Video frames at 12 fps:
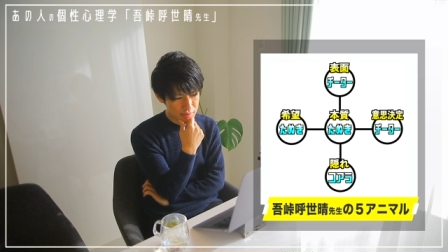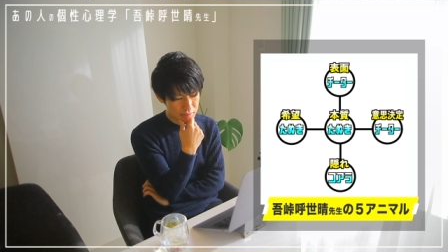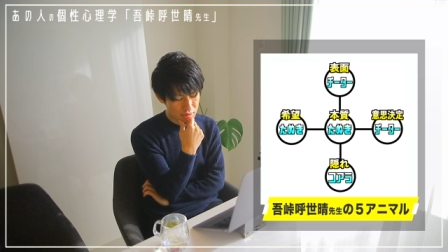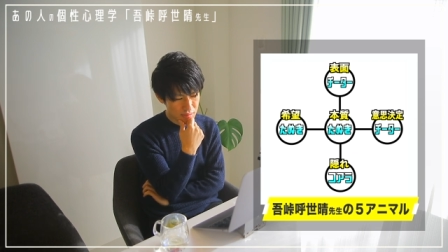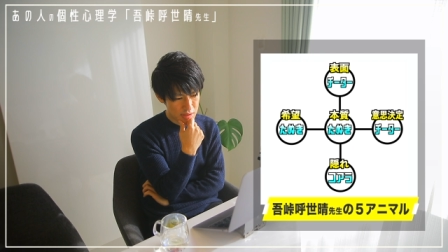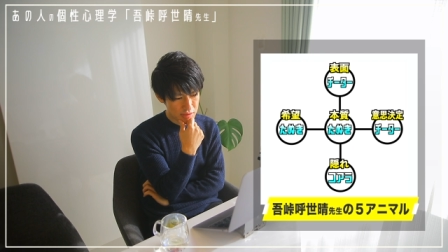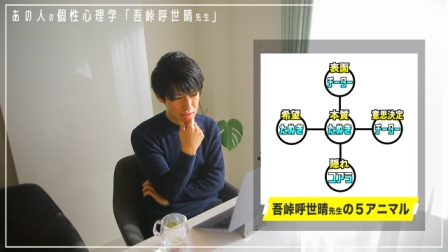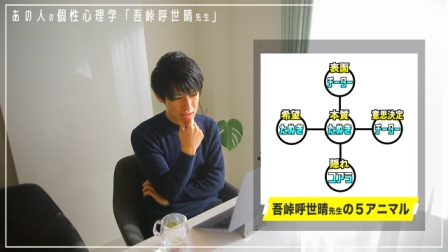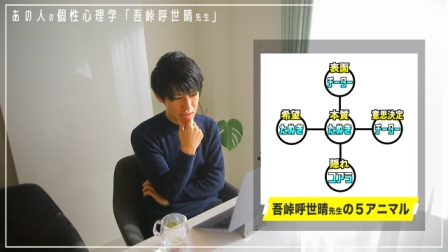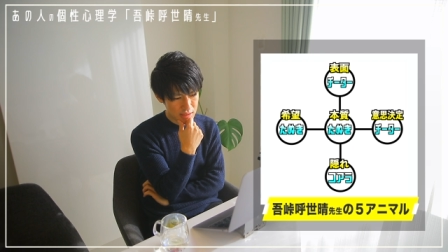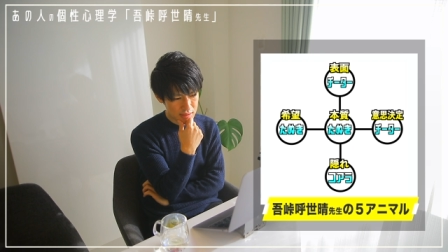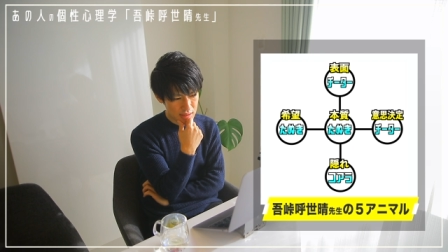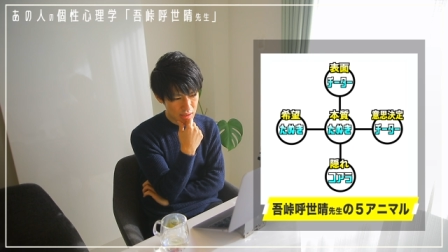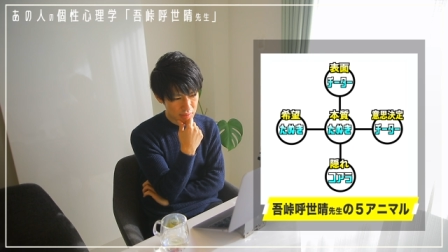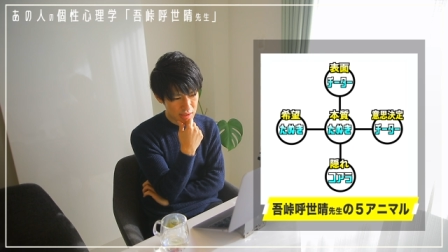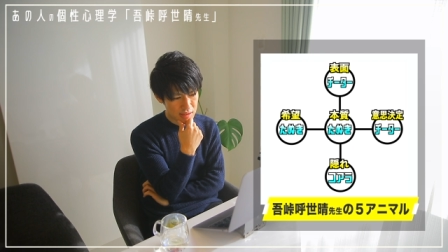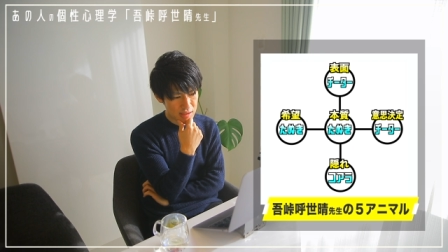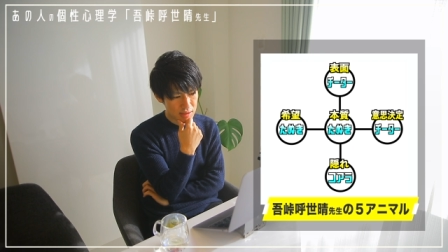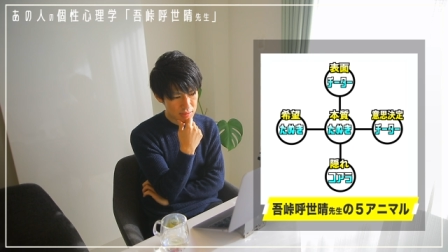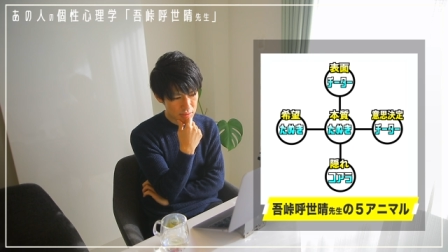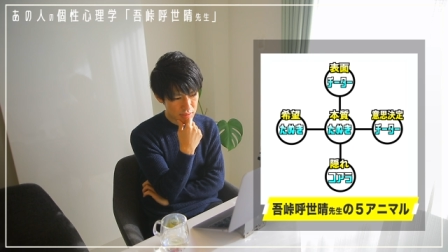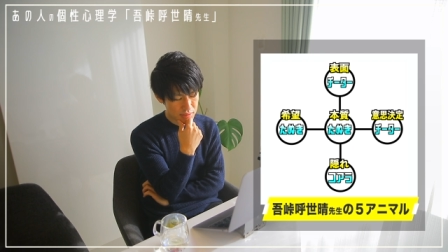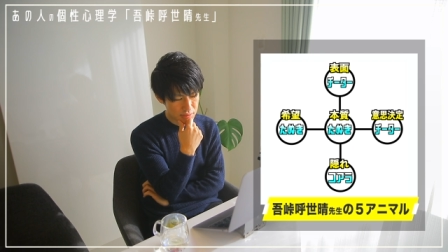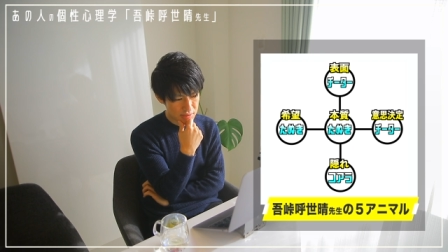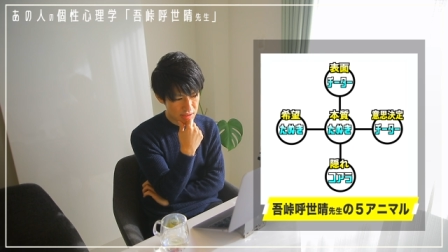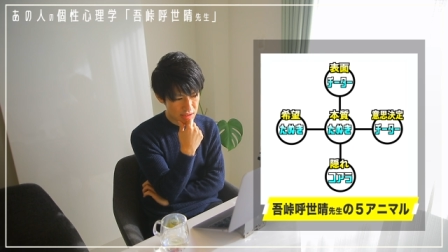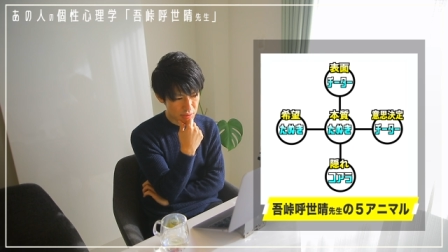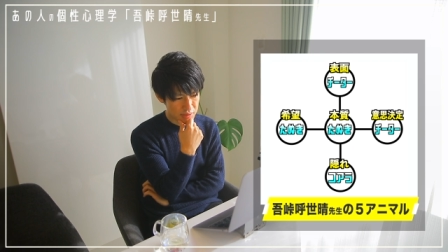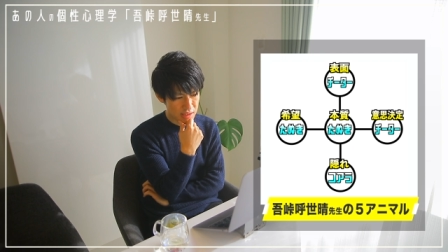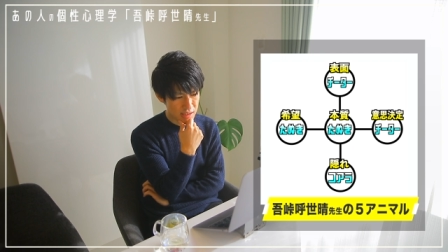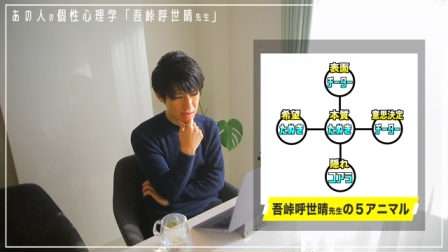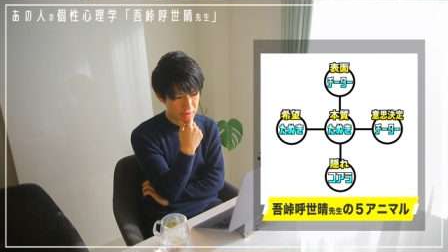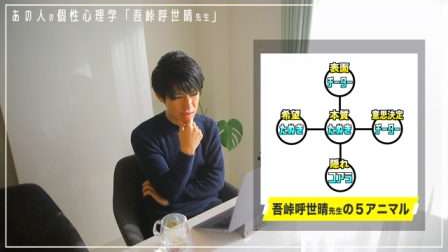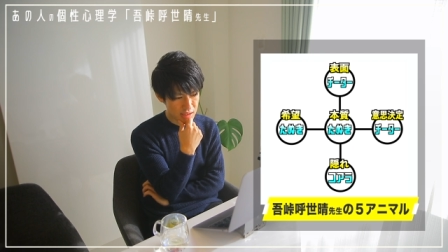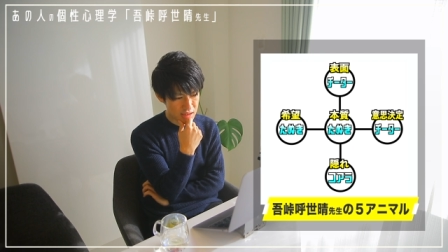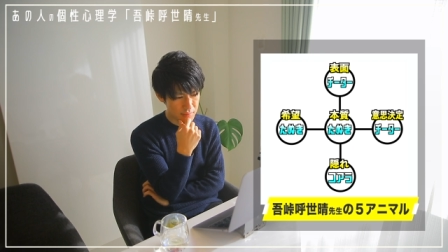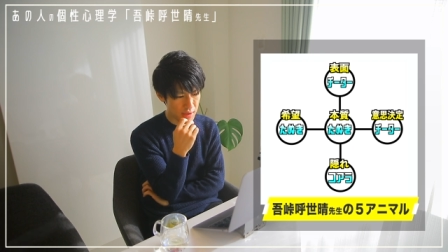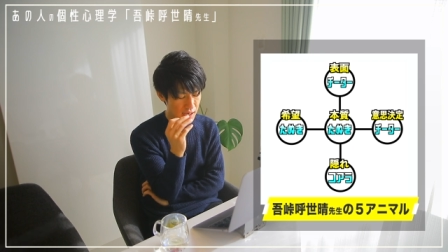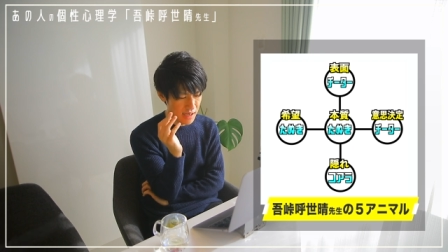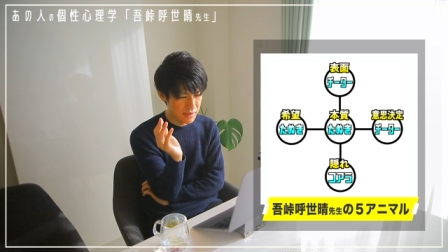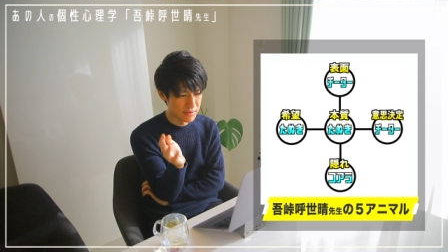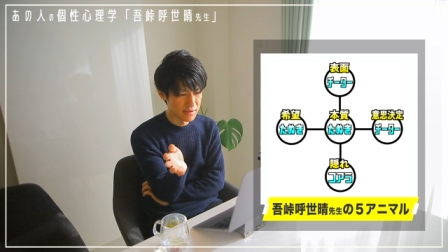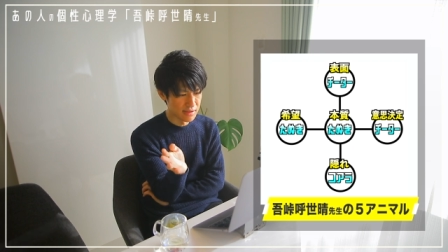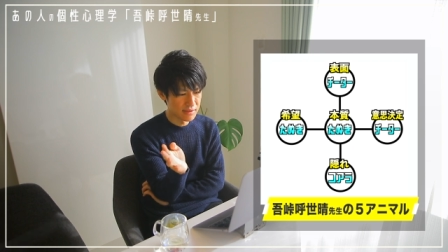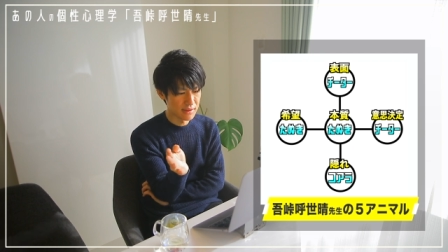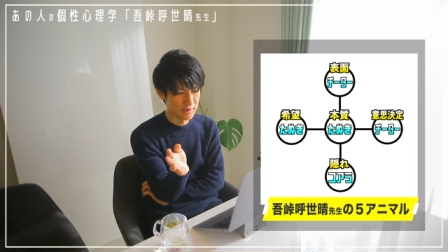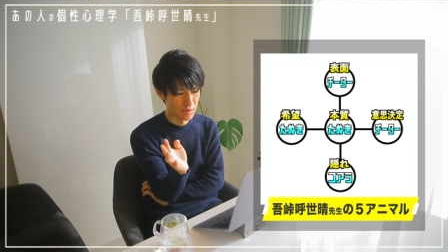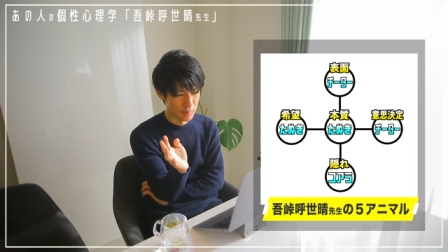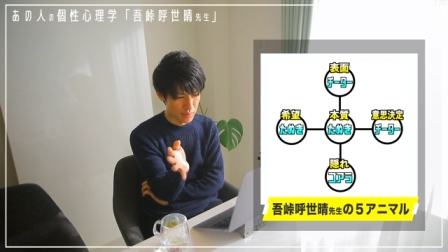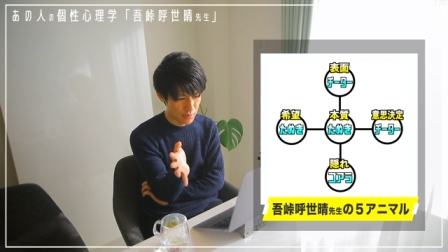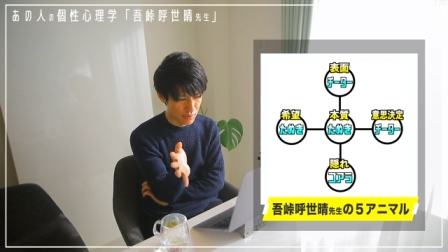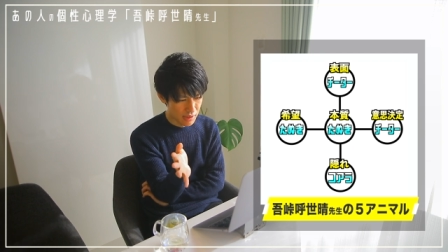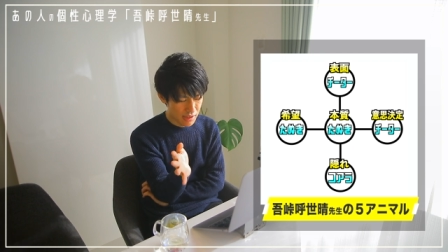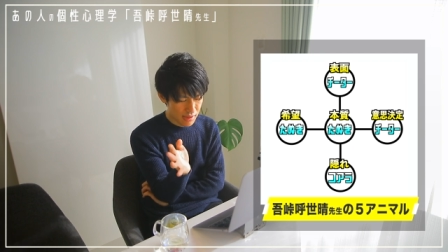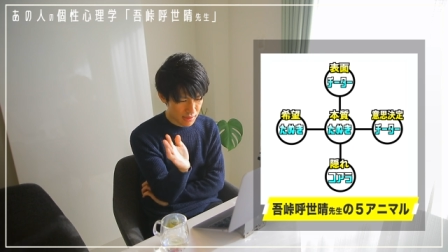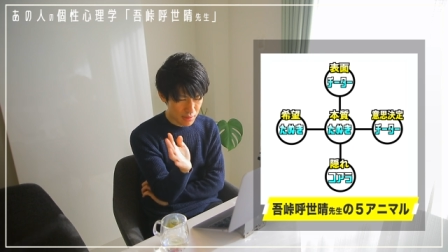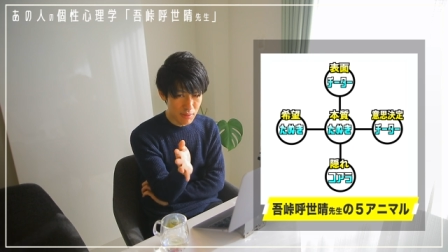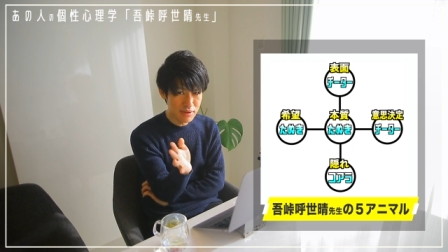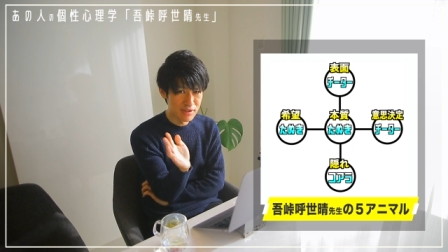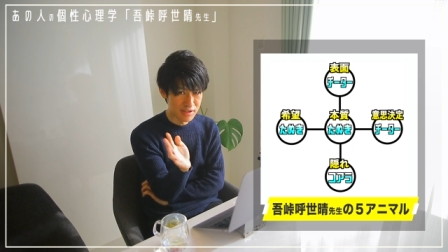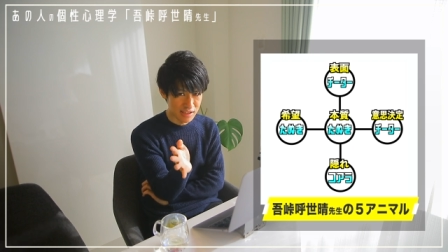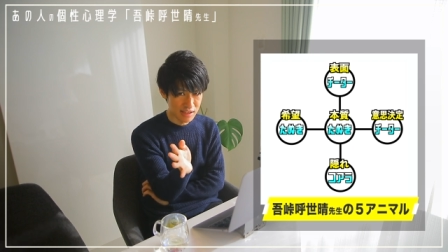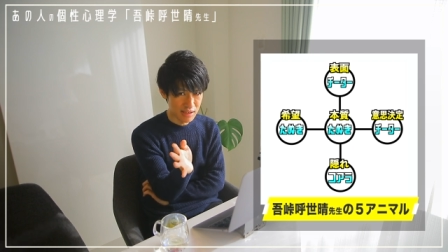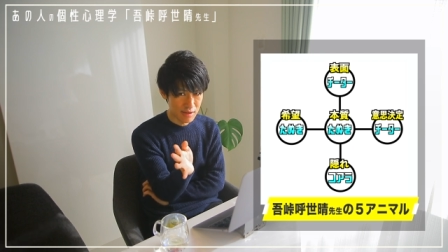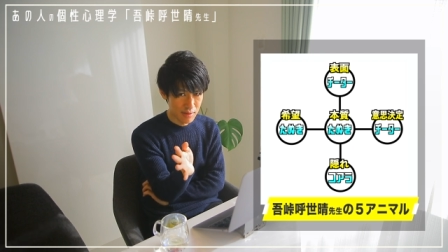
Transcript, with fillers: その表面と意思決定が同じだと、そっちに寄せられるって話もあるんですけども、特に、